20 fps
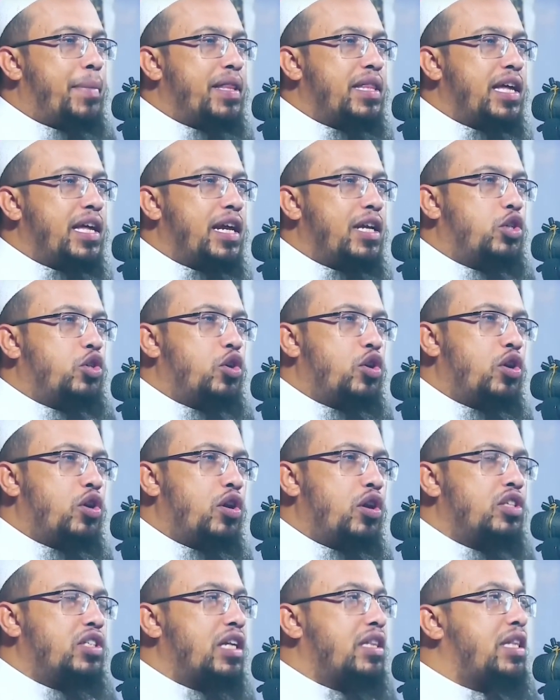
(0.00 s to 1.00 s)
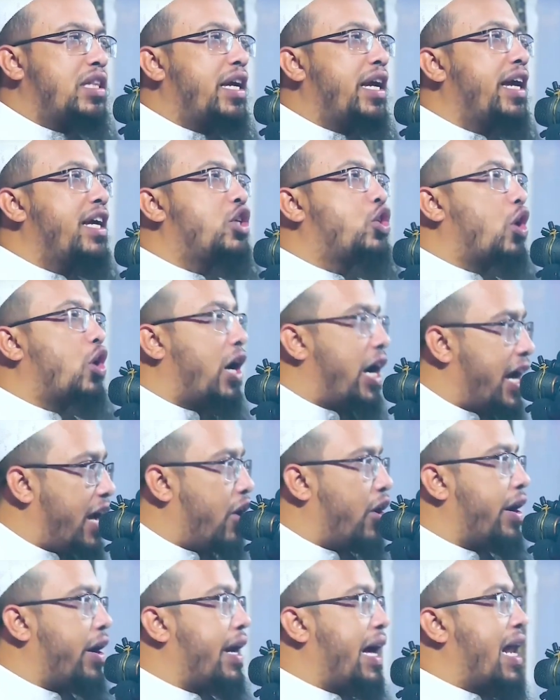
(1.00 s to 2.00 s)
আমাদের জন্য যাতে
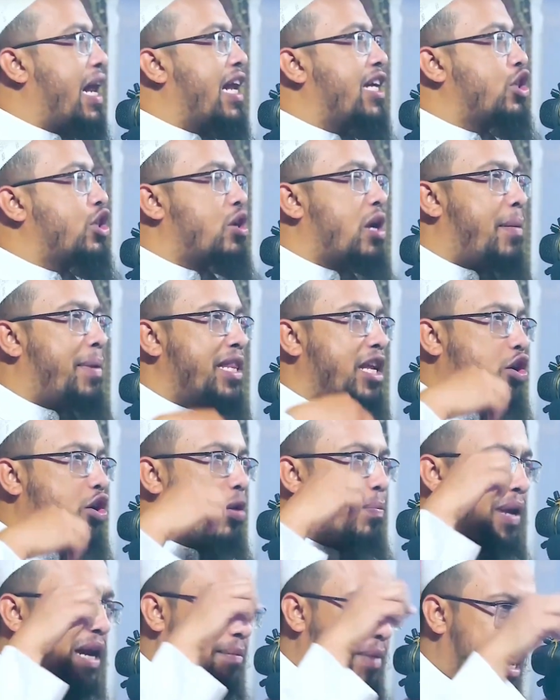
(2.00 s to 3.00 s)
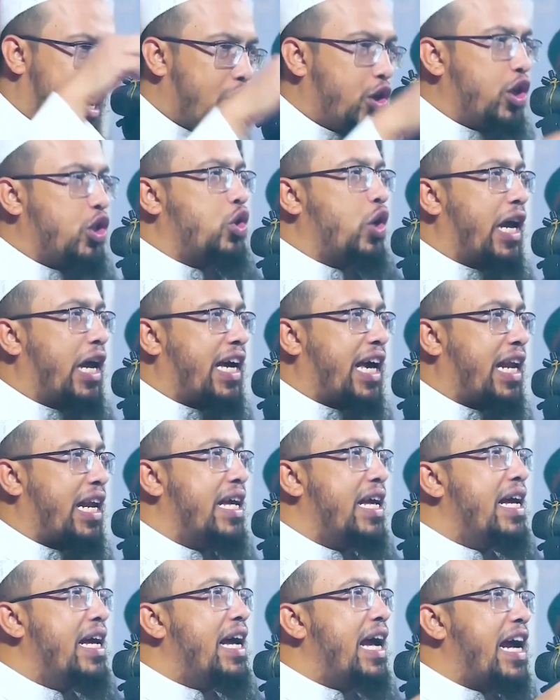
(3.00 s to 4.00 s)
সহায় হয় আল্লাহ যেন আমাদের কপালে ভালো কিছু
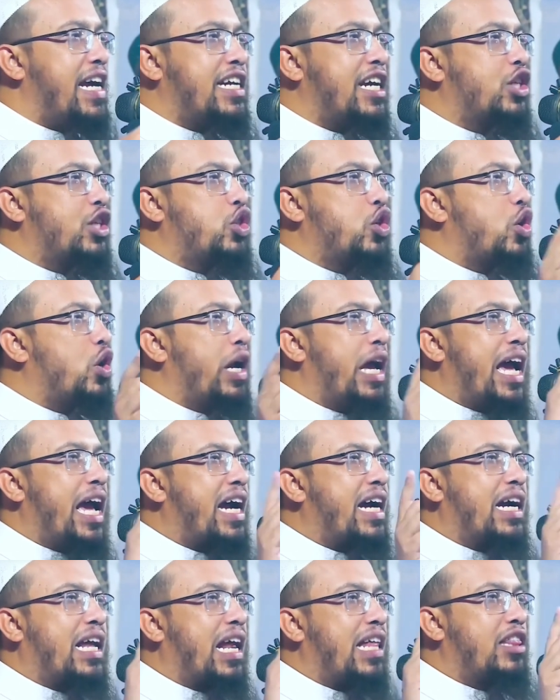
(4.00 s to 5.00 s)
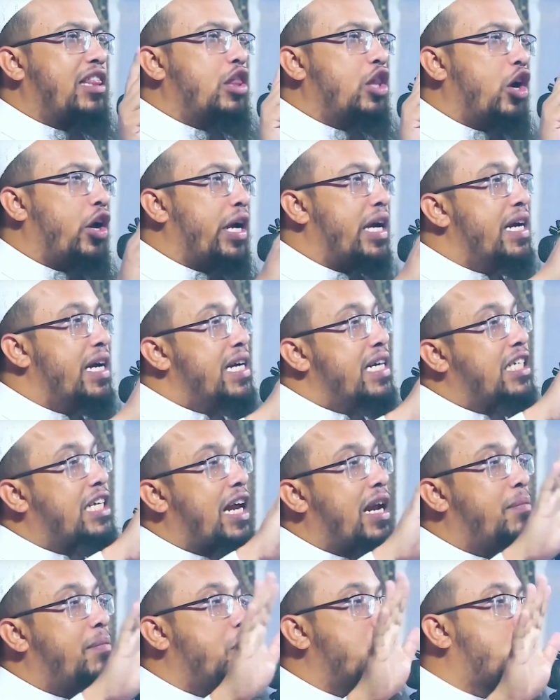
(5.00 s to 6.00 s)
লেখেন এটার জন্য এক রাত নয়
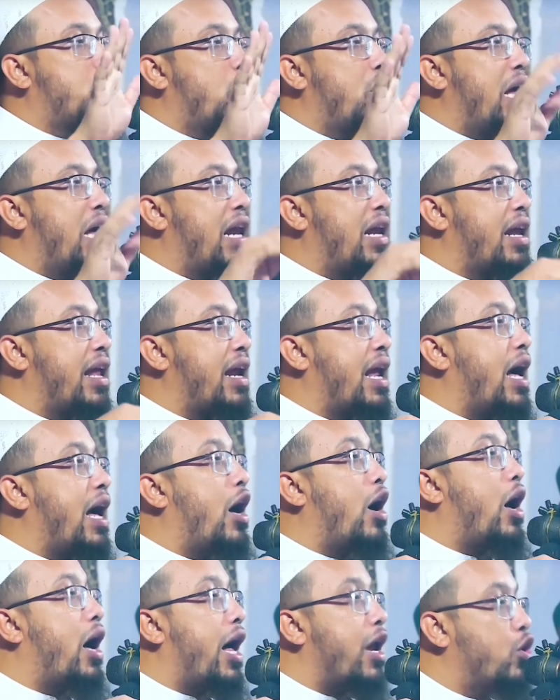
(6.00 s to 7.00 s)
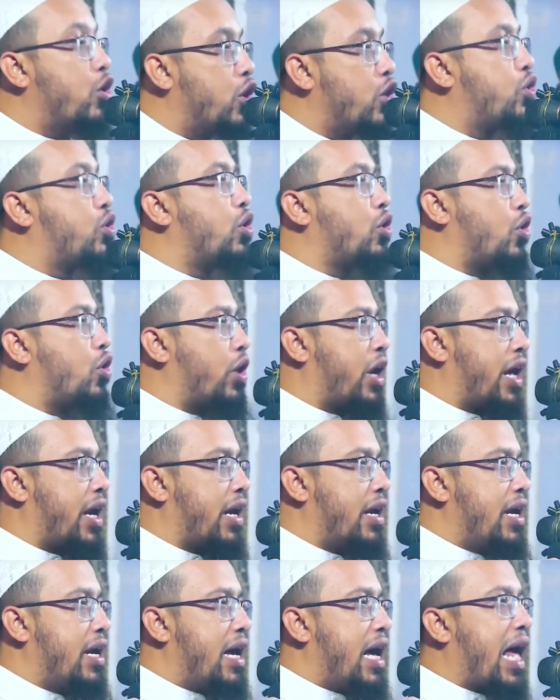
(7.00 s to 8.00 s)
সারা বছর আল্লাহর আনুগত্য
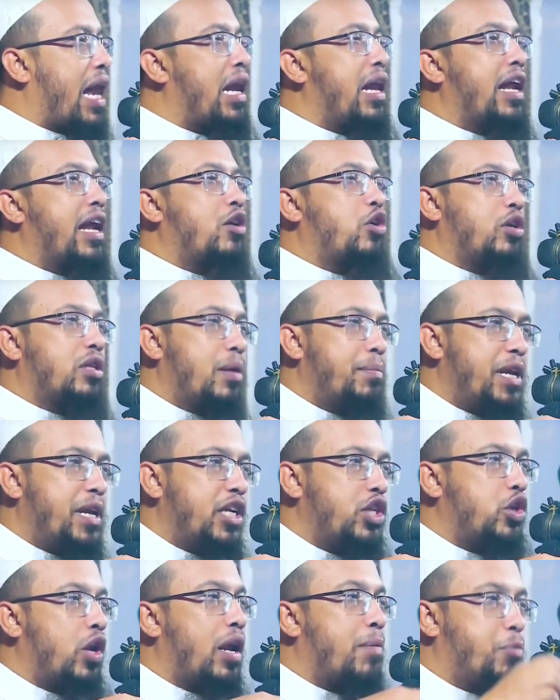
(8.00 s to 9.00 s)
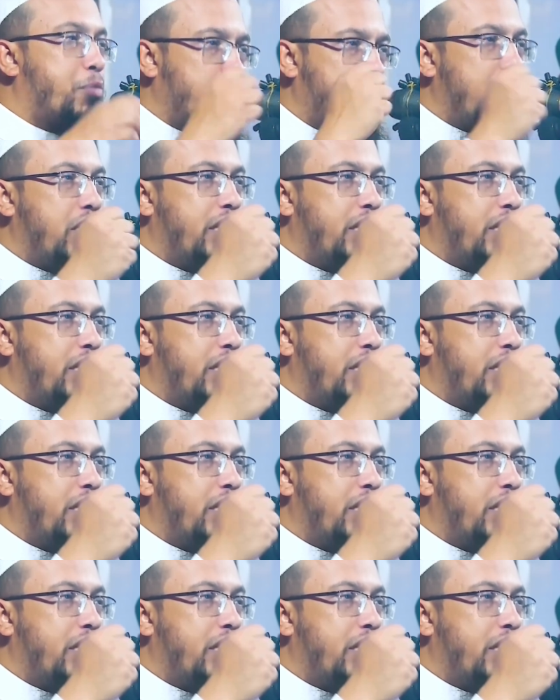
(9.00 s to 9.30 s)
করার আল্লাহর কথা মেনে চলার